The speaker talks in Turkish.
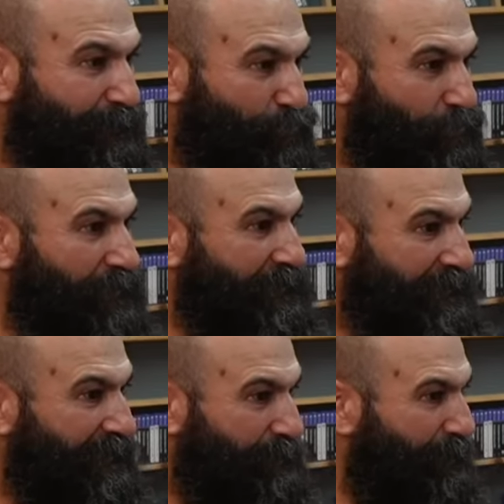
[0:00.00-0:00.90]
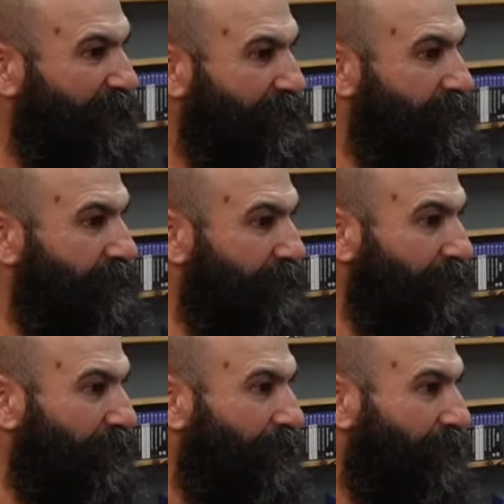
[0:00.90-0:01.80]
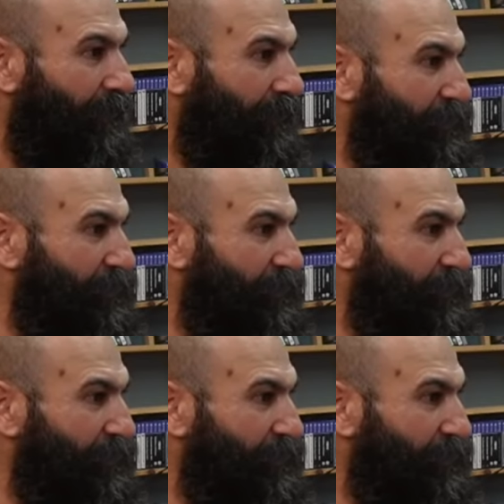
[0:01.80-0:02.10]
bin şu an ilanı paylaşsan e,